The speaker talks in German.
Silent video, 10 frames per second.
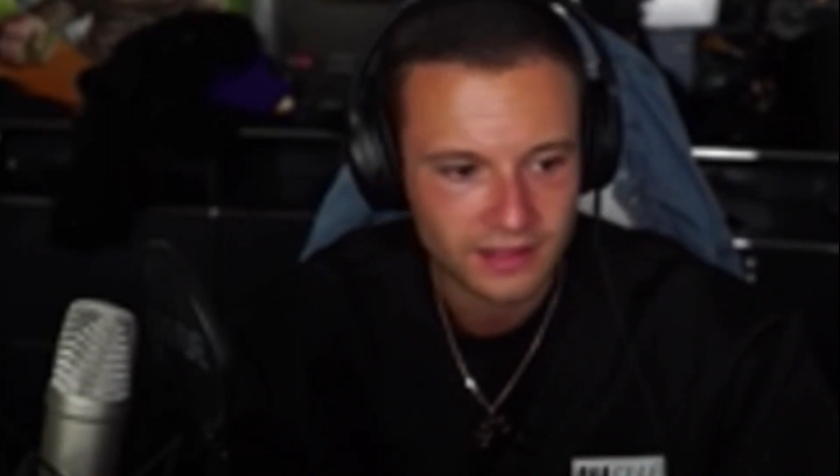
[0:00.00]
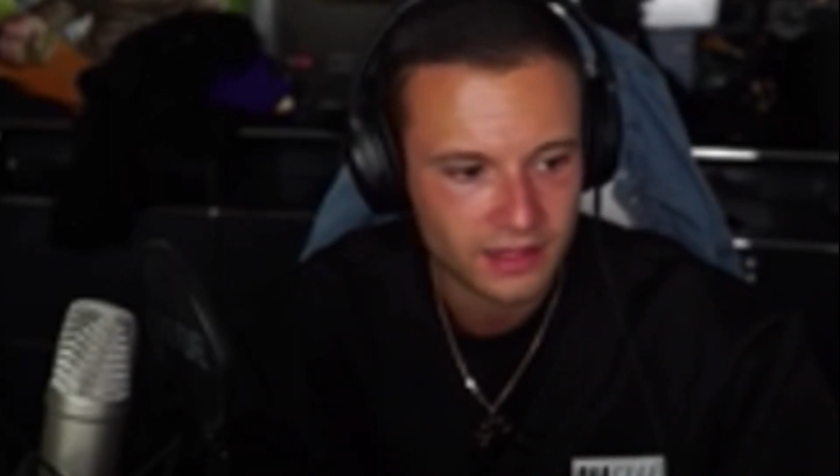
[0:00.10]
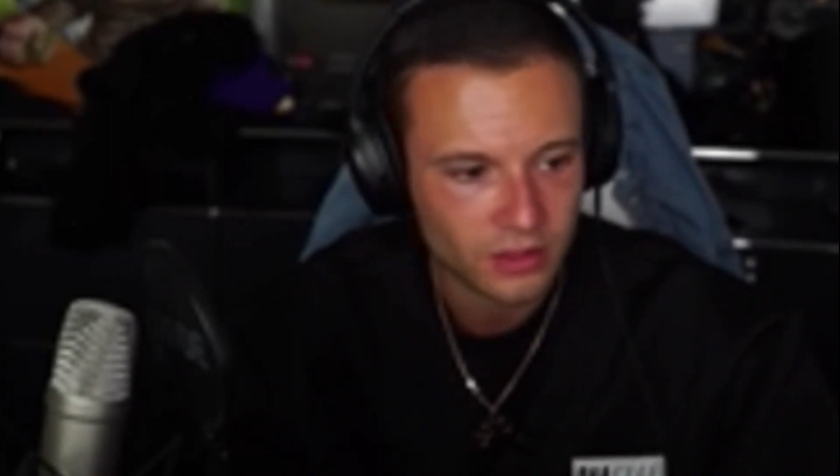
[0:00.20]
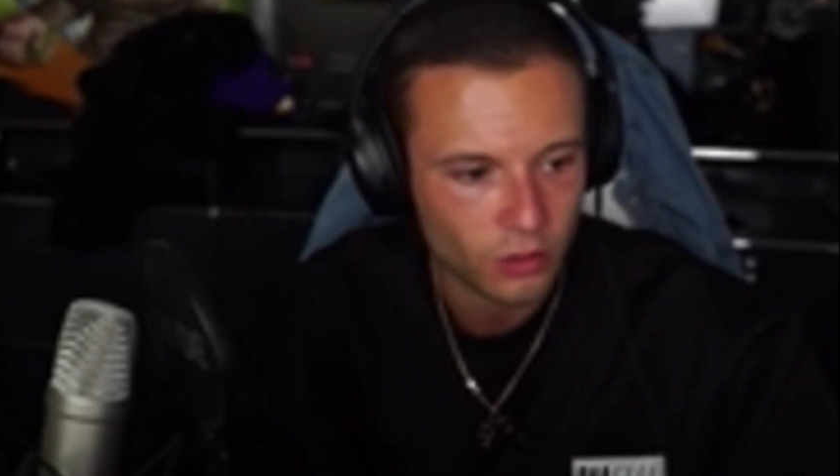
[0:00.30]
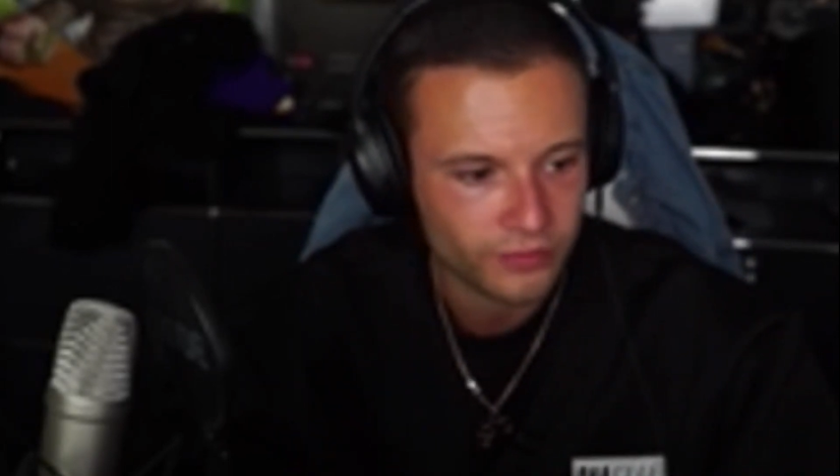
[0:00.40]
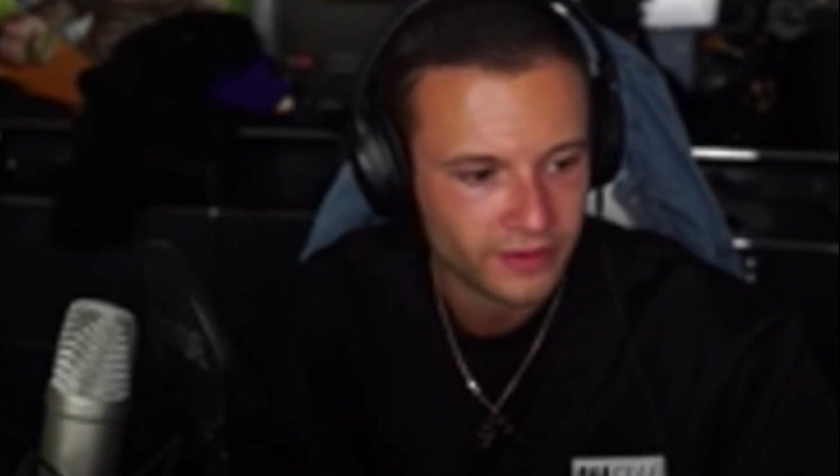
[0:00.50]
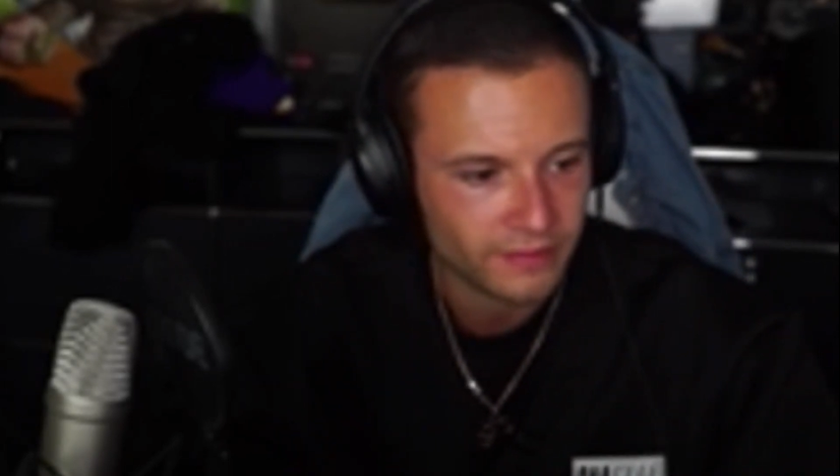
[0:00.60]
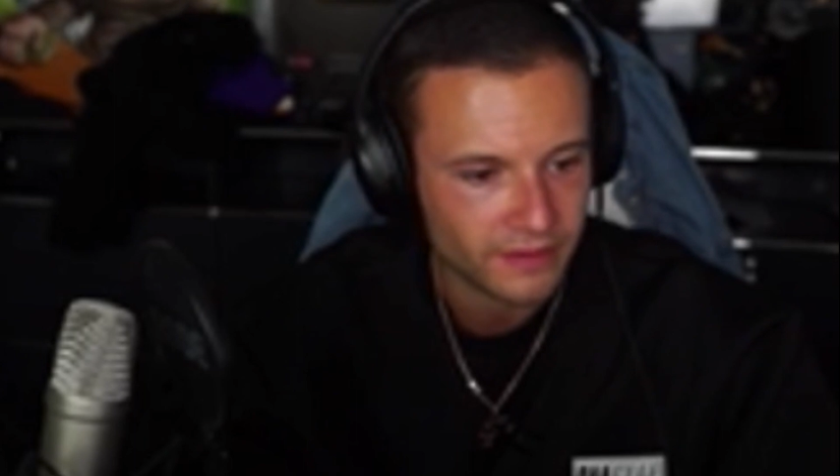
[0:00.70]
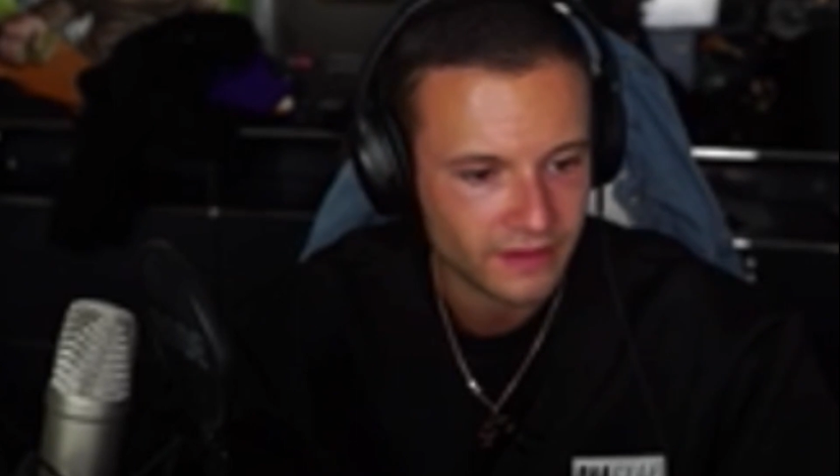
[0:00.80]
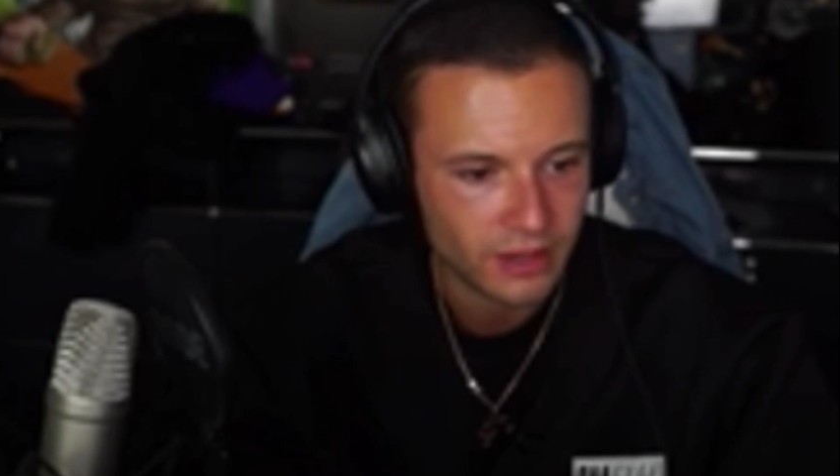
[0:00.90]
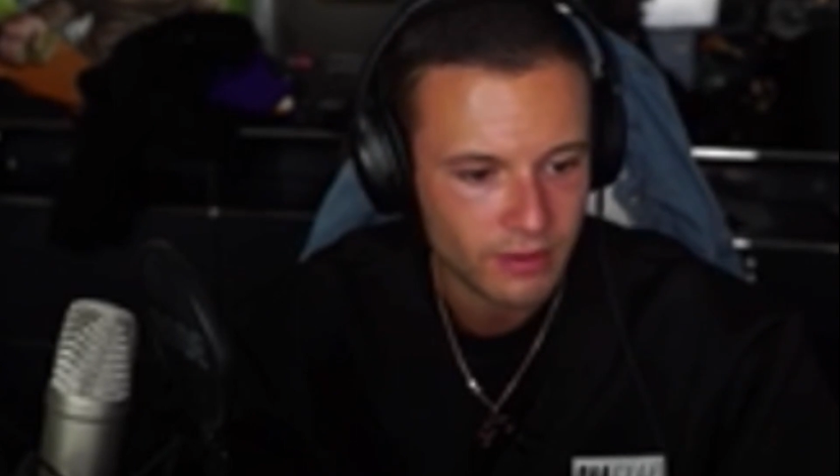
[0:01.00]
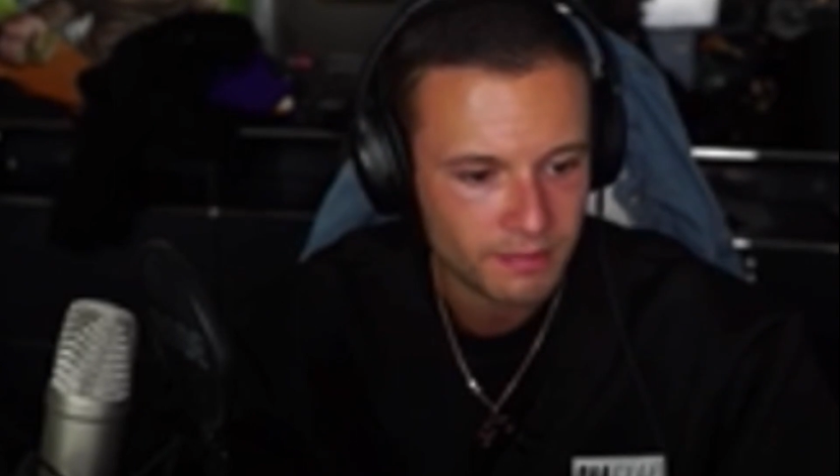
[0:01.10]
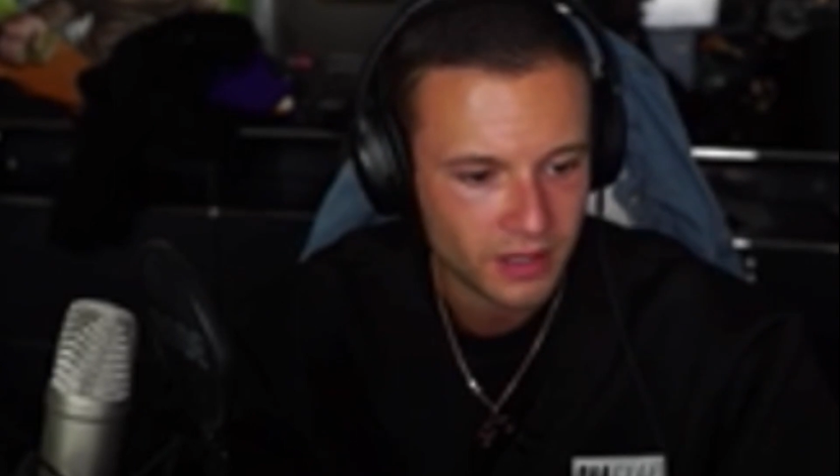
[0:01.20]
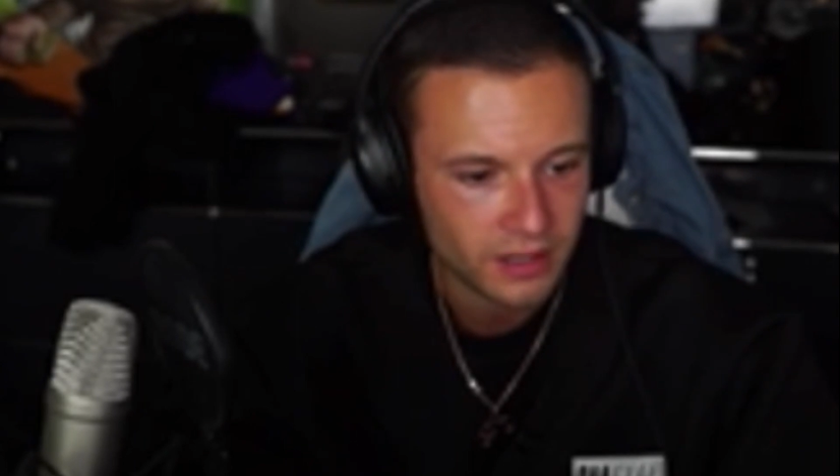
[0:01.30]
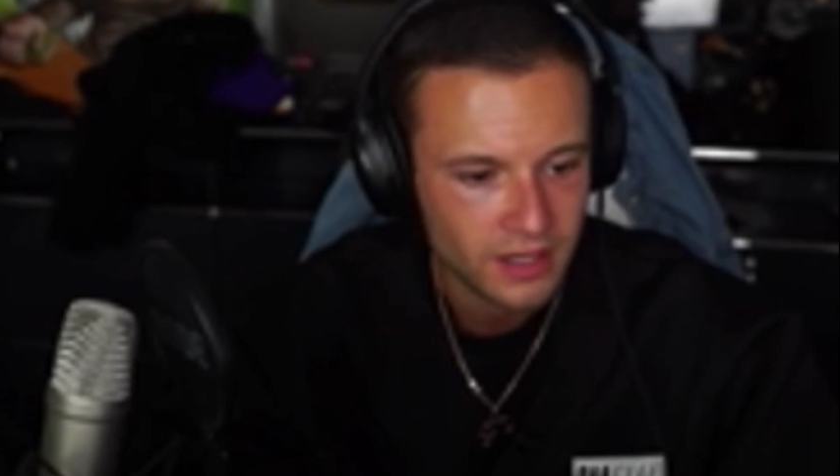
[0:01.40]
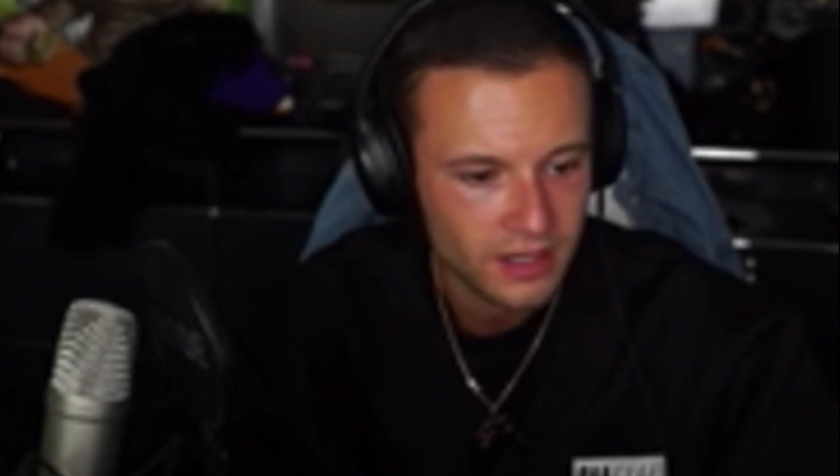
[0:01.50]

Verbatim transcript: hat auf das, was er gerappt hat.